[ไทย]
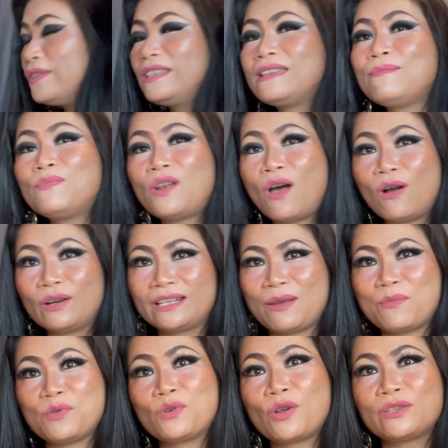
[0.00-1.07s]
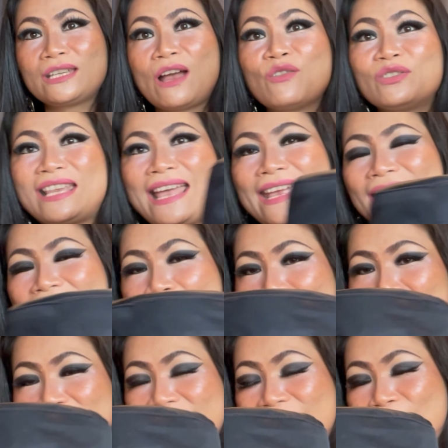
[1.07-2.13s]
งซิปล็อกเดี๋ยวมนุษย์ก็จะเอาใส่กลั
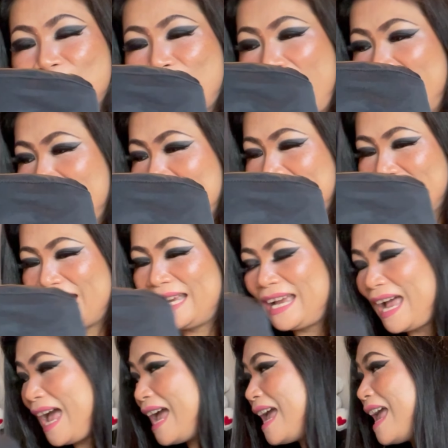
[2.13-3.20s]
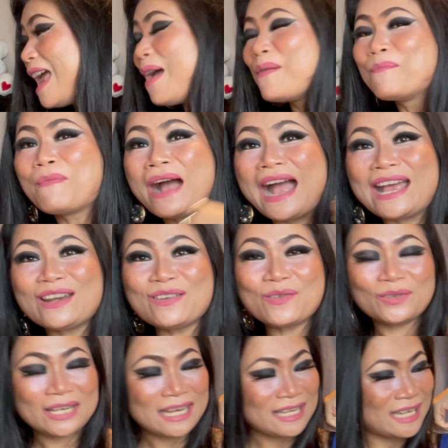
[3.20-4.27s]
บคืนไปนะคะ มาดู
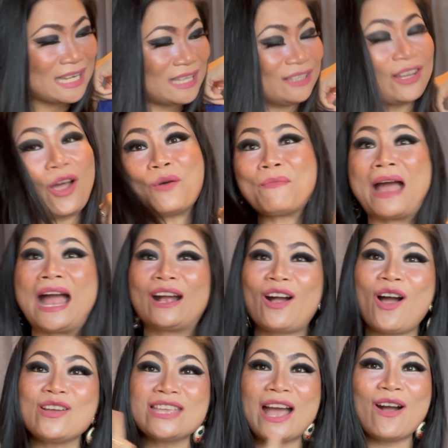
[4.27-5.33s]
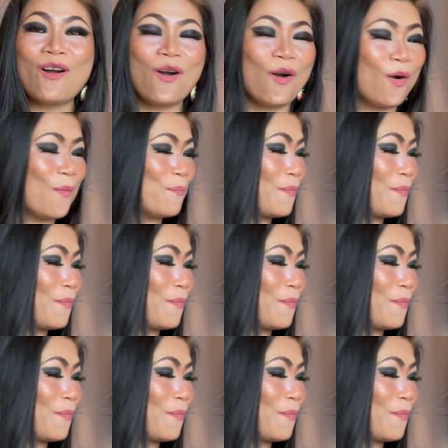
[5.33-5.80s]
ที่ชิ้นต่อมาก็ยังคง